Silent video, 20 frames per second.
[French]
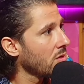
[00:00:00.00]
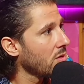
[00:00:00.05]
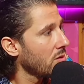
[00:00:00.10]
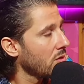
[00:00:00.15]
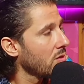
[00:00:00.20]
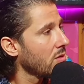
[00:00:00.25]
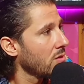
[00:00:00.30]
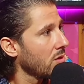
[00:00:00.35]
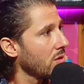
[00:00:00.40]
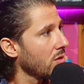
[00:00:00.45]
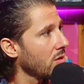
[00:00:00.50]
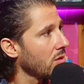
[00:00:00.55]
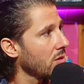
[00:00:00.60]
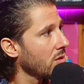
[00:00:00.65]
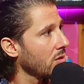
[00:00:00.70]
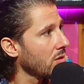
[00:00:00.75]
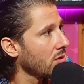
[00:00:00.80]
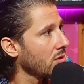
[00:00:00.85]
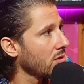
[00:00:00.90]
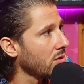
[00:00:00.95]
Tony ah
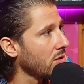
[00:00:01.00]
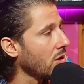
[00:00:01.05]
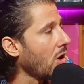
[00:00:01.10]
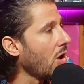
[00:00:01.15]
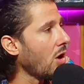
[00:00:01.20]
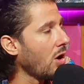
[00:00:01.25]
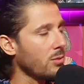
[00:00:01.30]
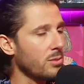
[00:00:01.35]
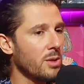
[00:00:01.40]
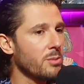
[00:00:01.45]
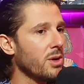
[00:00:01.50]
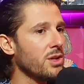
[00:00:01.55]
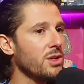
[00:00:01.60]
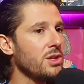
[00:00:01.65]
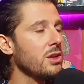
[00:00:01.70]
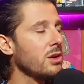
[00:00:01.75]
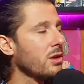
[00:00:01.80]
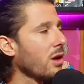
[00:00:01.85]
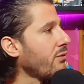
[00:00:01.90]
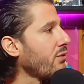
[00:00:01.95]
arrive à Non, mais
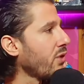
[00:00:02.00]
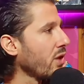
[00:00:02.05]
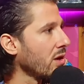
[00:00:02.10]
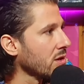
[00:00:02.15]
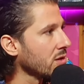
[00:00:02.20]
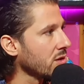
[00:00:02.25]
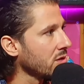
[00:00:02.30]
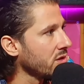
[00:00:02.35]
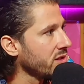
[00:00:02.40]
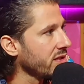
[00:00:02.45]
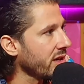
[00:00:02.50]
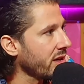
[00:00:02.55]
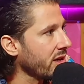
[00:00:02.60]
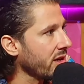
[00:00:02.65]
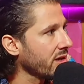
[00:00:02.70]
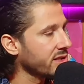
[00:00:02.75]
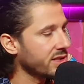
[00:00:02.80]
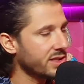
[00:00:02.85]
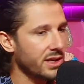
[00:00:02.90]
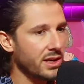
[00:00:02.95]
Mani, la flingue euh,
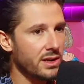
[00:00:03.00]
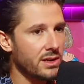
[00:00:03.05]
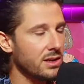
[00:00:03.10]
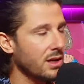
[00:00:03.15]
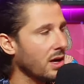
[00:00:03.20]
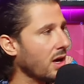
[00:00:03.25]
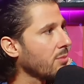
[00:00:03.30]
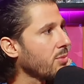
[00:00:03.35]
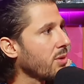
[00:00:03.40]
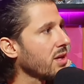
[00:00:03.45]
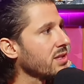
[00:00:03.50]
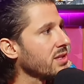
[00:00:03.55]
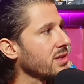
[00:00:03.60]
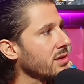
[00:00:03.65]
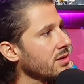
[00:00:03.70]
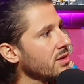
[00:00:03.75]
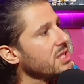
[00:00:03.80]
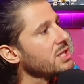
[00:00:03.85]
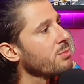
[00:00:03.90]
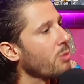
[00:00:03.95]
direct. Elle, il se prend une balle.
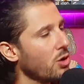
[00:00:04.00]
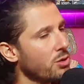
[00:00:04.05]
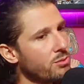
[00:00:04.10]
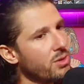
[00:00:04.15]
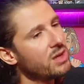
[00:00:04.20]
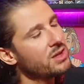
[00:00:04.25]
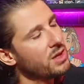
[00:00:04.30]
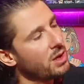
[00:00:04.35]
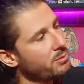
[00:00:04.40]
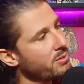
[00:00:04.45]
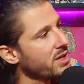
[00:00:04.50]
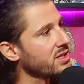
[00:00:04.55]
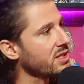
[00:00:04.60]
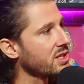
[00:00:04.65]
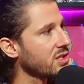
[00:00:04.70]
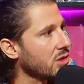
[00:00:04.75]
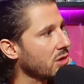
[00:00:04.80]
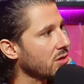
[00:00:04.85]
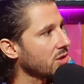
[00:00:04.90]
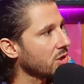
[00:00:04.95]
Il se prend une balle d'un mec qui
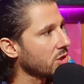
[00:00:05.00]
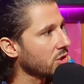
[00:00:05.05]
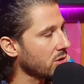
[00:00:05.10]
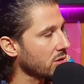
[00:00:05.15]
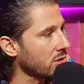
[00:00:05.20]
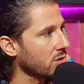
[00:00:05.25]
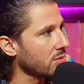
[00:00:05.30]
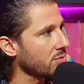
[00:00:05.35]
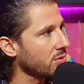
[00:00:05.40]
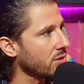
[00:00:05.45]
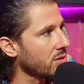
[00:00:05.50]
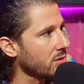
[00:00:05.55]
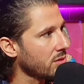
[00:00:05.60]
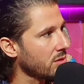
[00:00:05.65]
sort des chiottes ah,